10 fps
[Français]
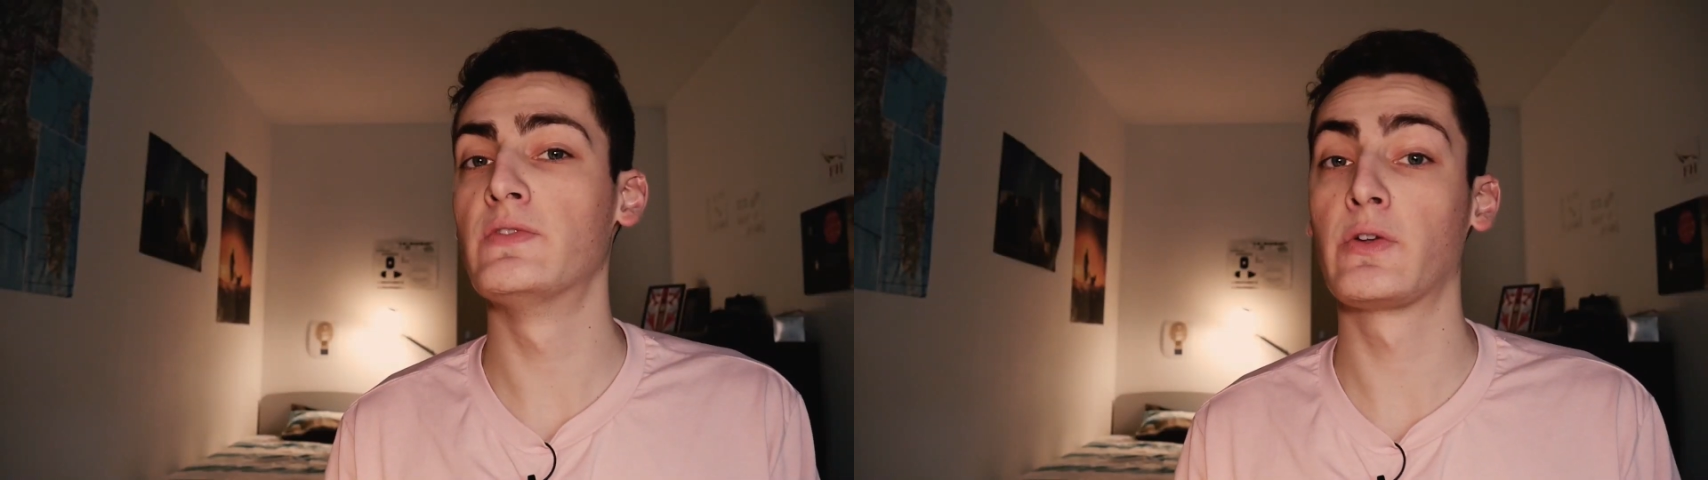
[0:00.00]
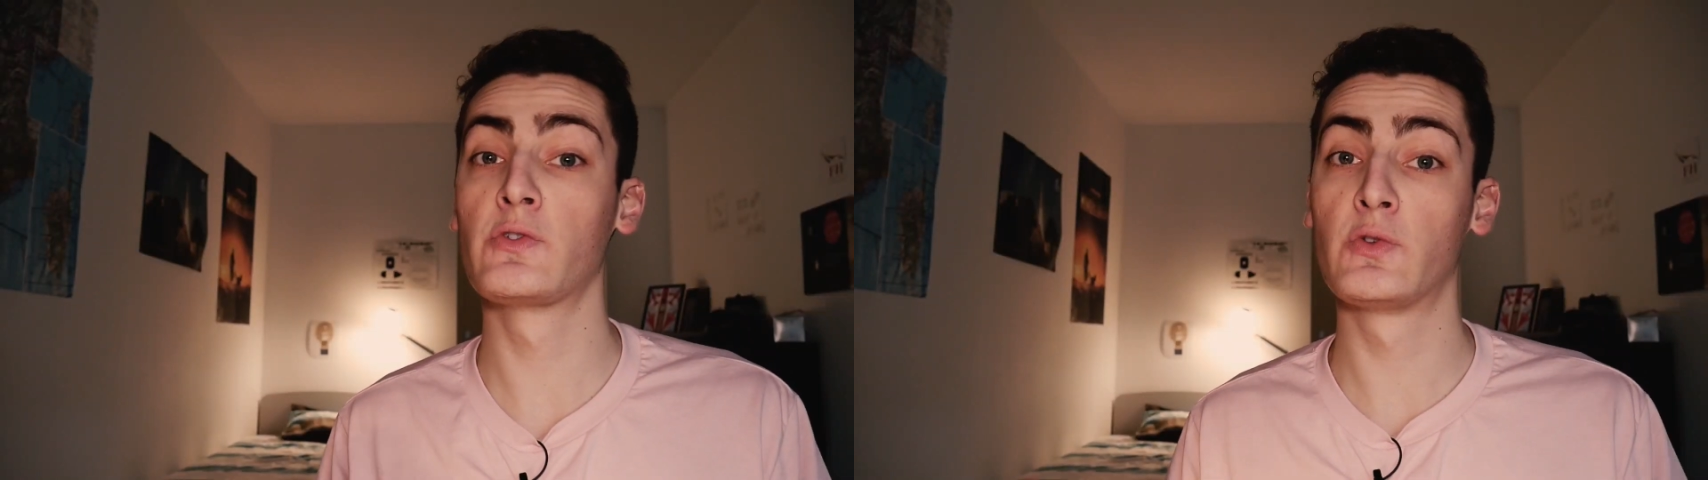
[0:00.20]

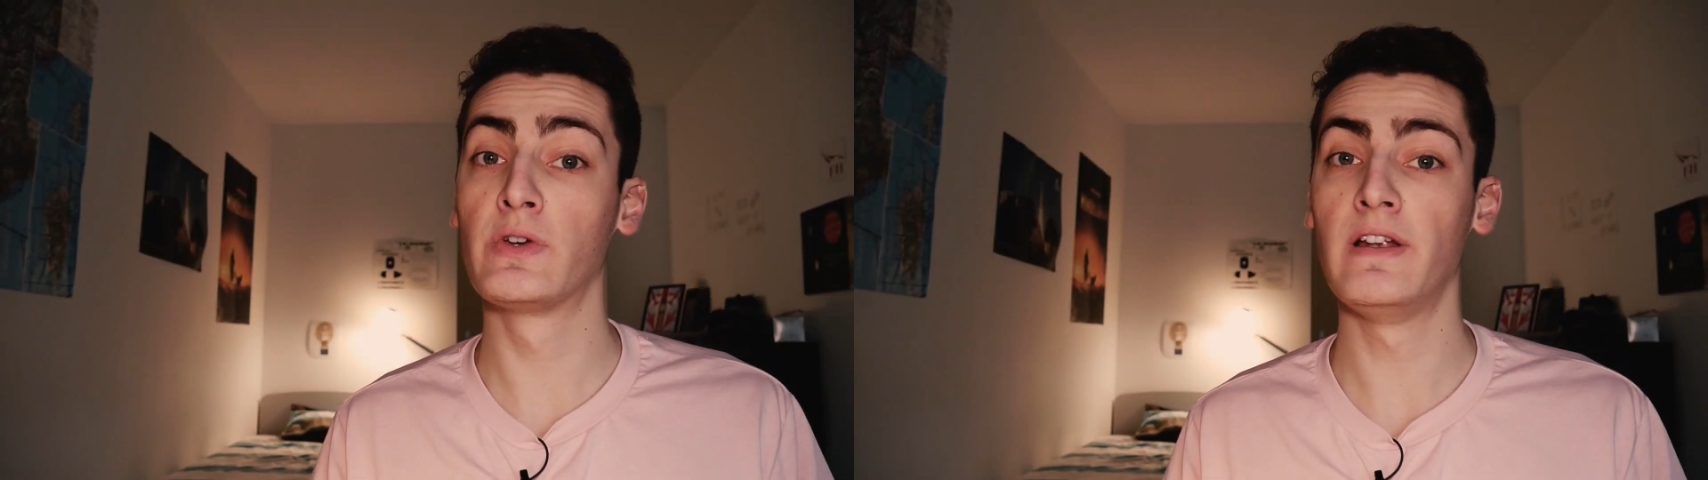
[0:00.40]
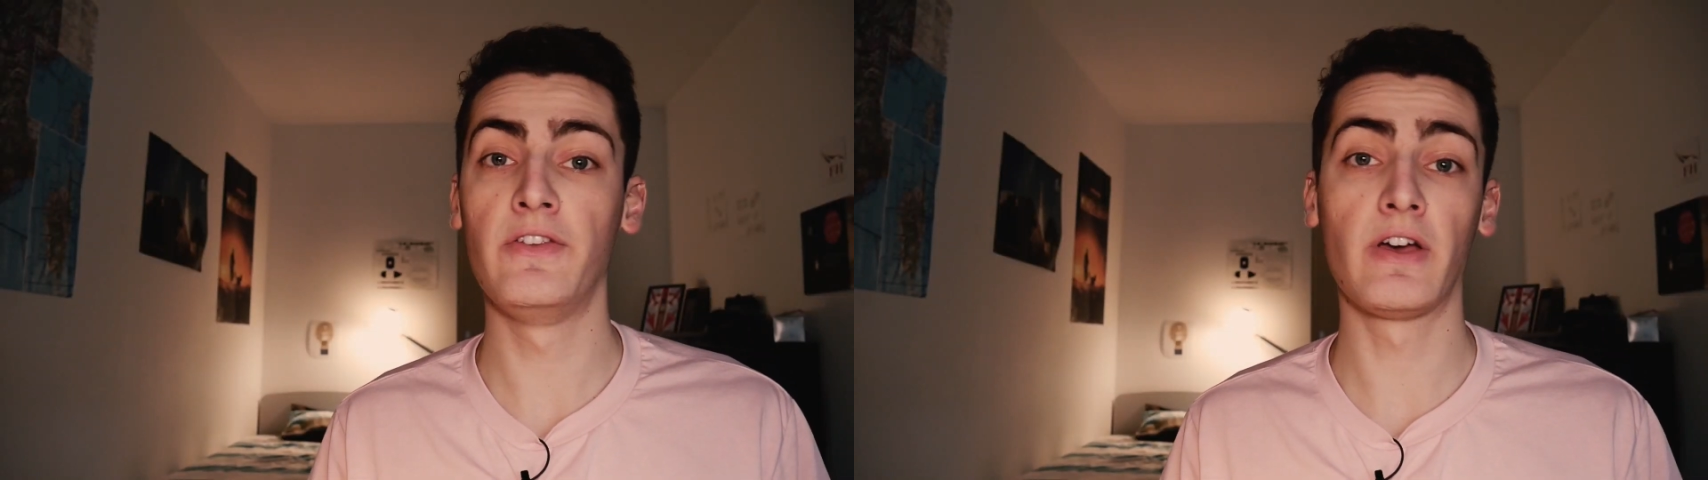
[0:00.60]
on va donc
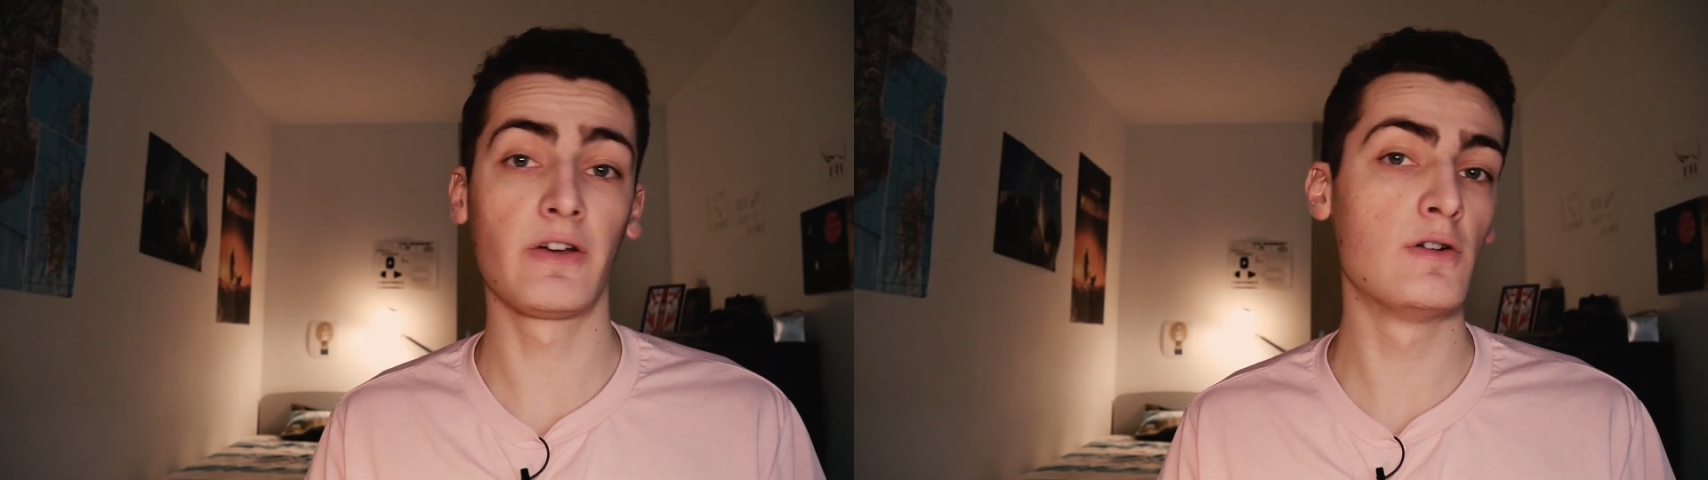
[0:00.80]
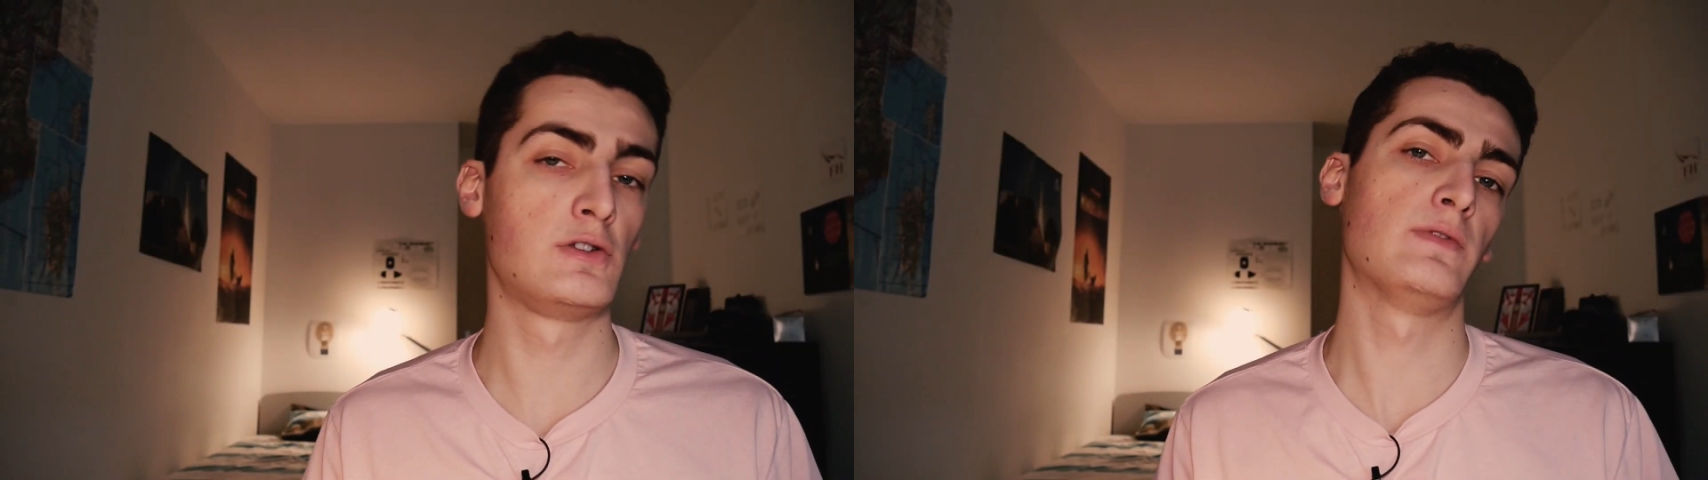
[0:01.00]
stocker les
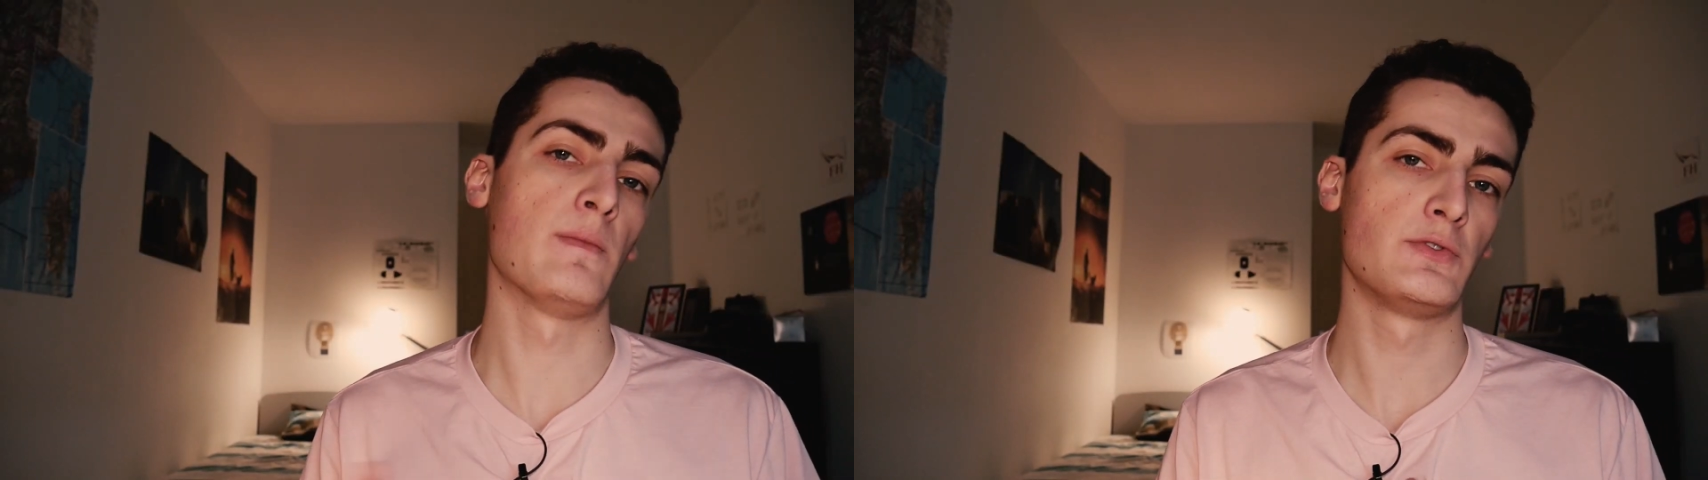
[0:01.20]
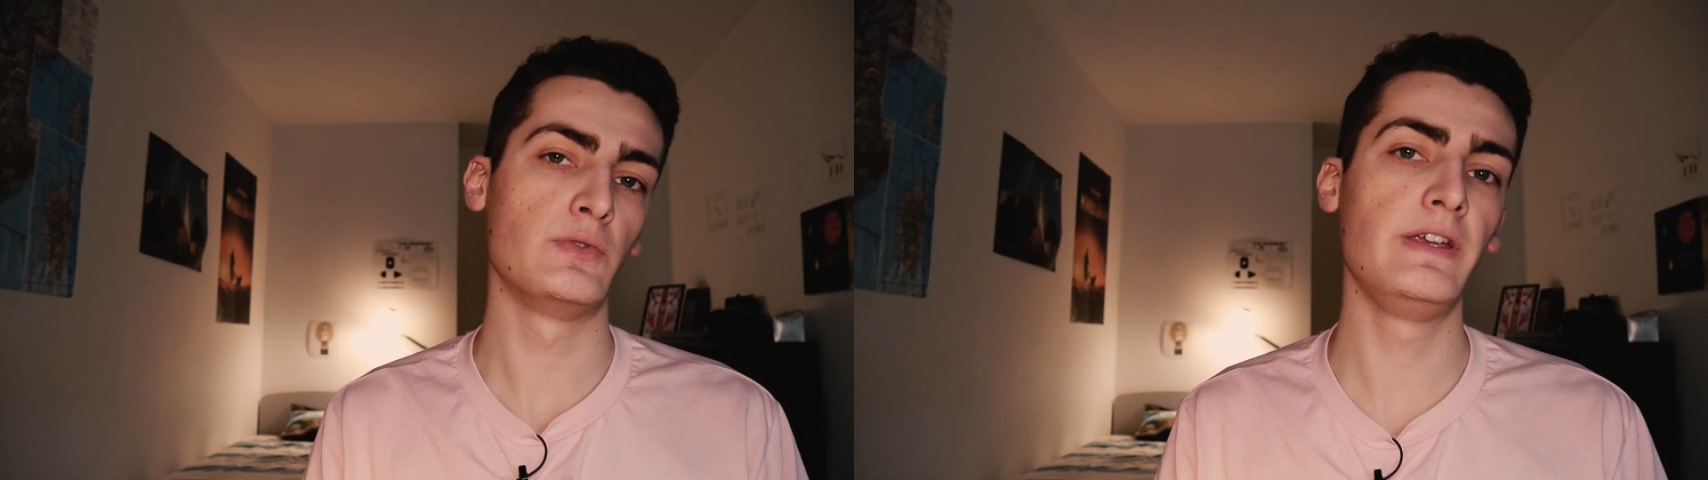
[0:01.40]
ergols sous
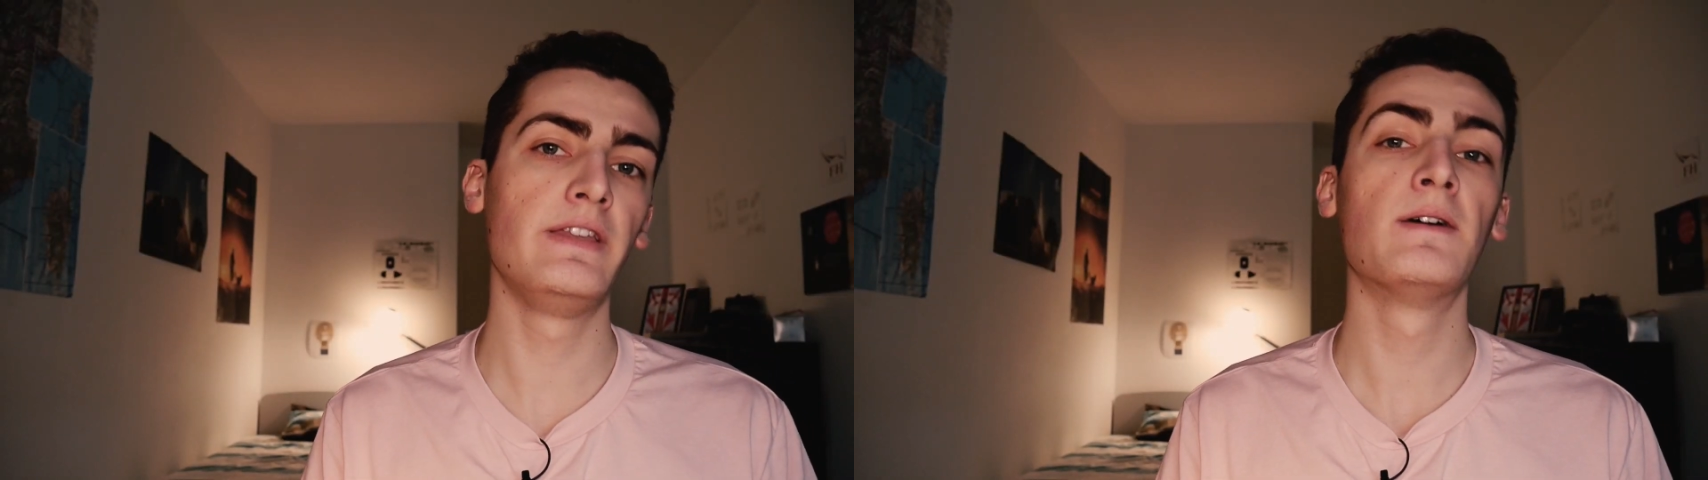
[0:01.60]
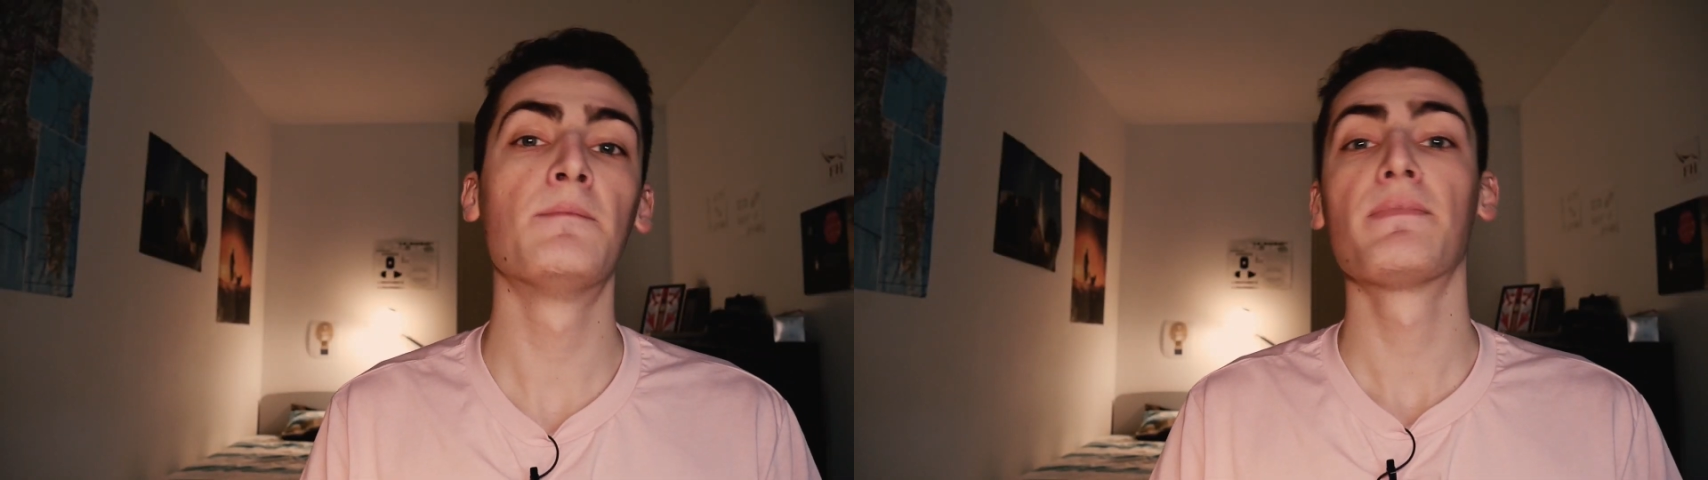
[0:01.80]
forme
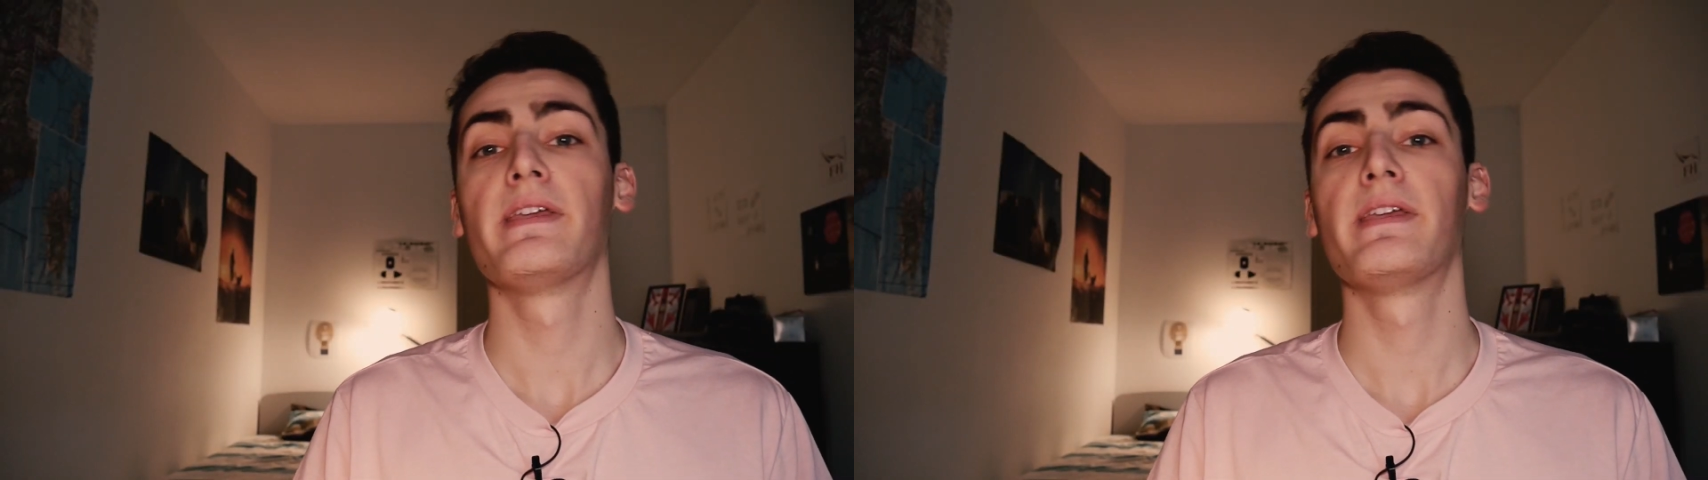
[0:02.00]
solide